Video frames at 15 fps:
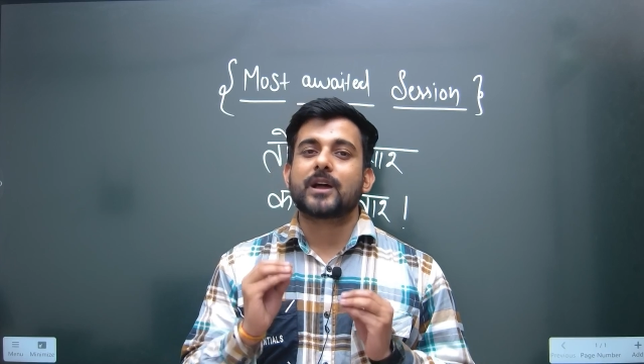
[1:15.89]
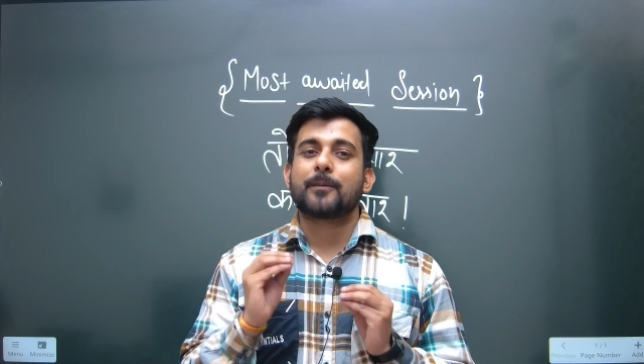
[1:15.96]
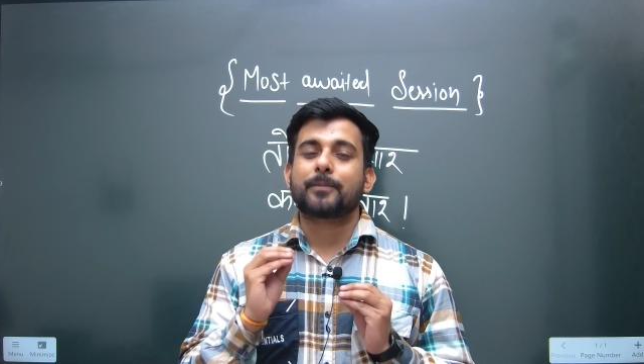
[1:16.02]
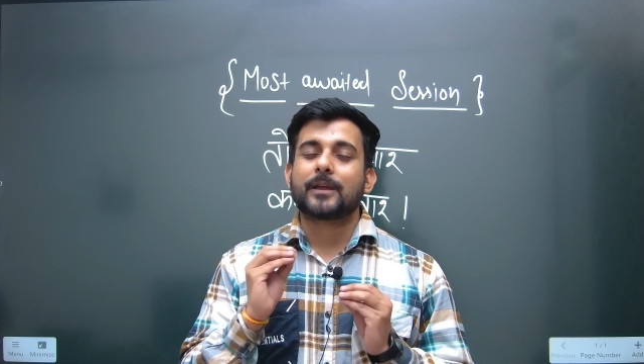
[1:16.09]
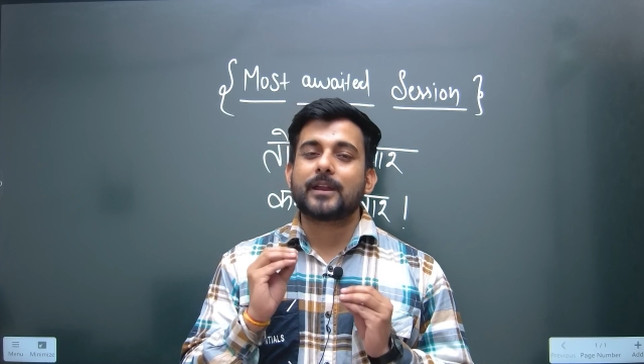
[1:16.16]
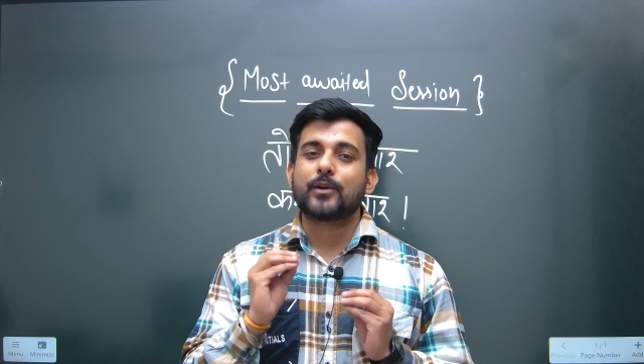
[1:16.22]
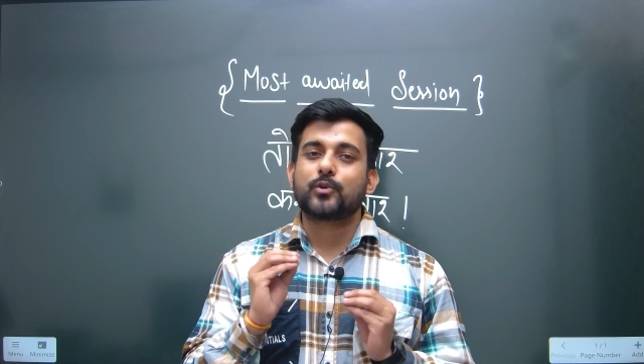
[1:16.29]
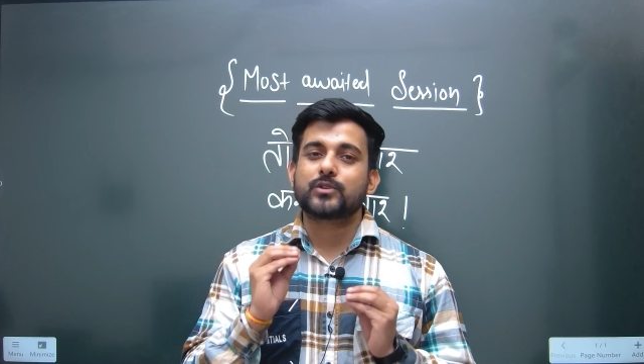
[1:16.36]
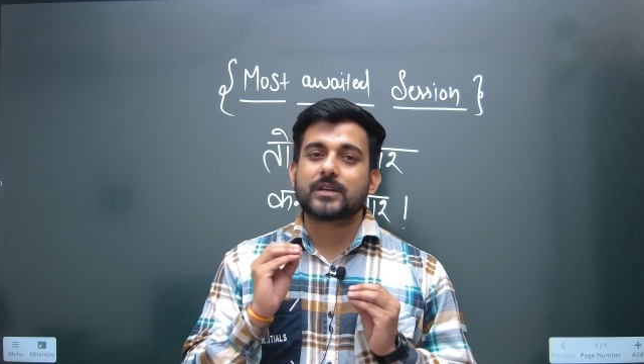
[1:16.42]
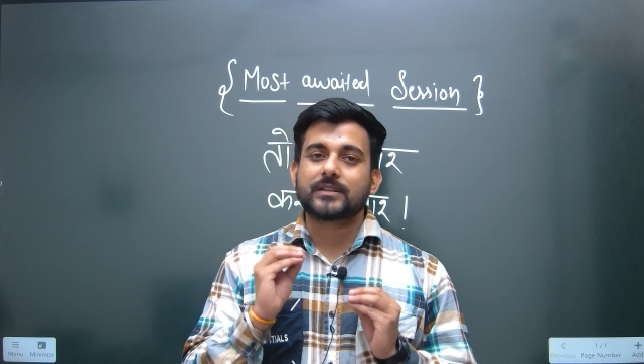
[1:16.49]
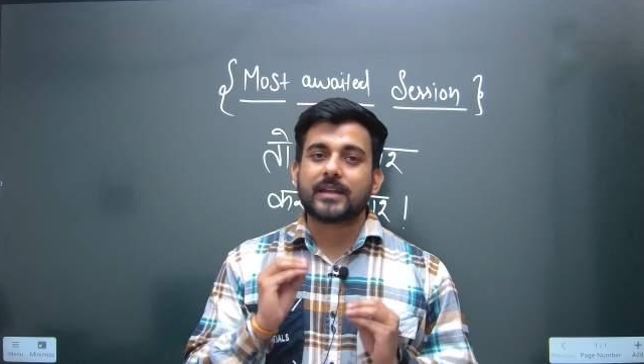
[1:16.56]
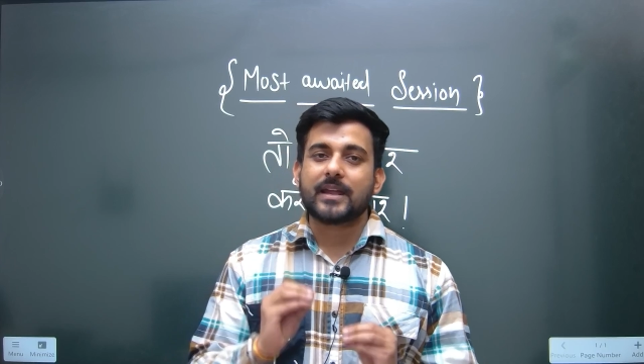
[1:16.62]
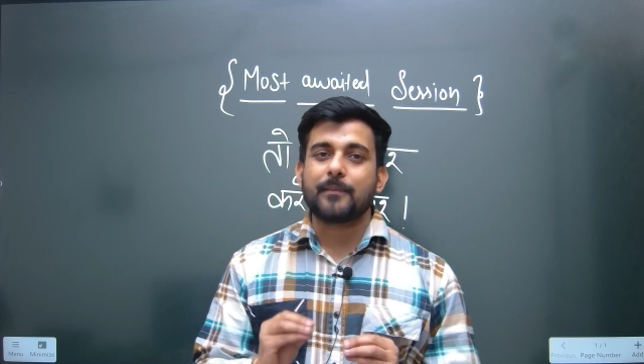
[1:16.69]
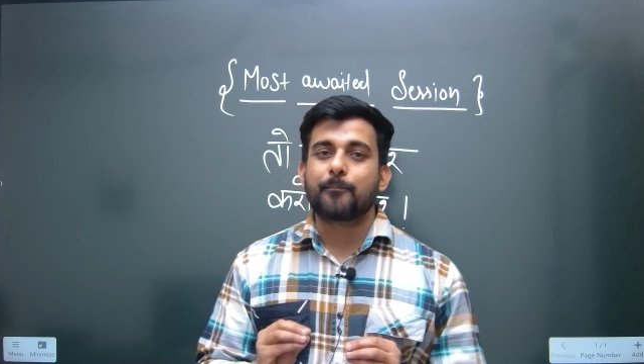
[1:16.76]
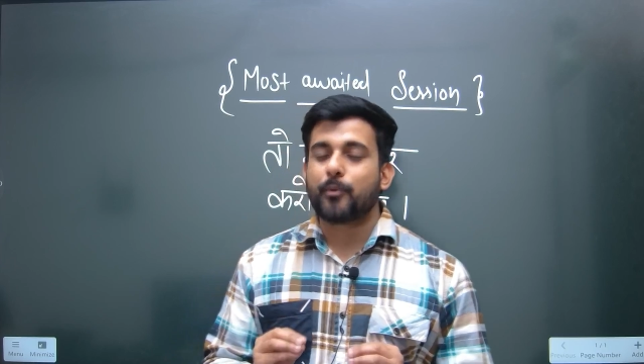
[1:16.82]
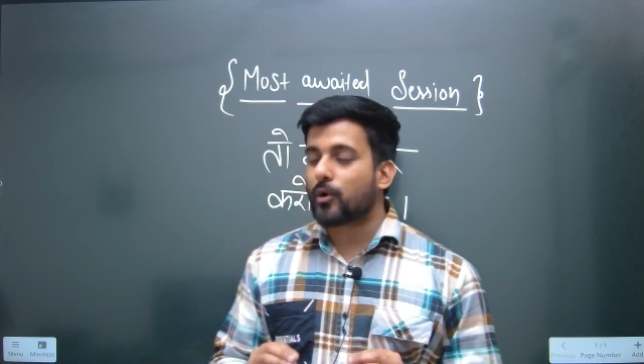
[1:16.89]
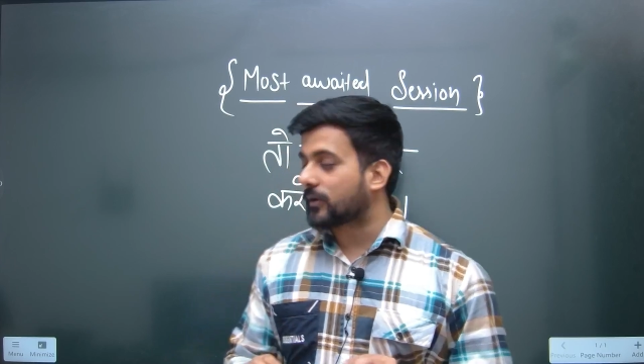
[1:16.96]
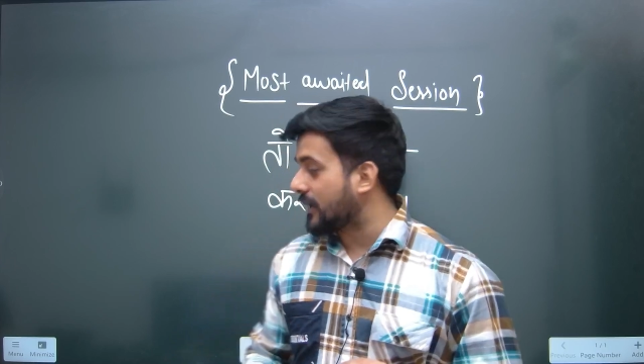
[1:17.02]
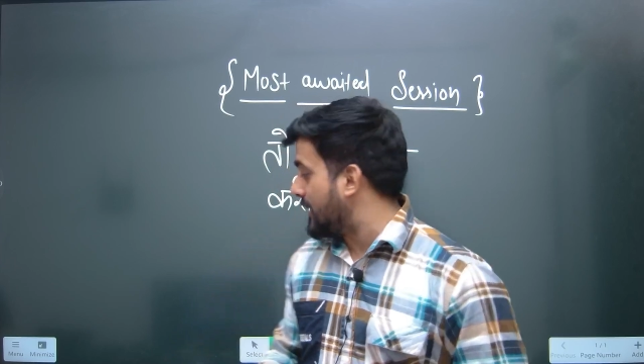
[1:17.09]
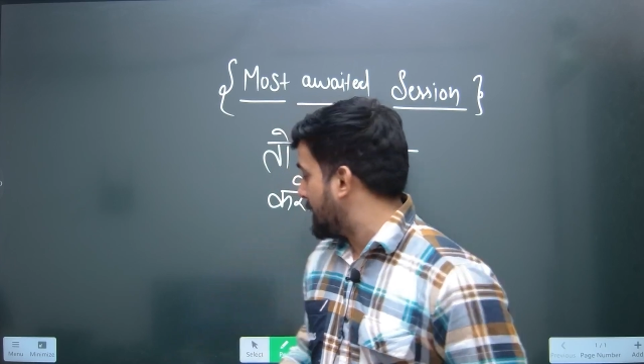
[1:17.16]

आपके लिए हो जाता है इंपॉर्टेंट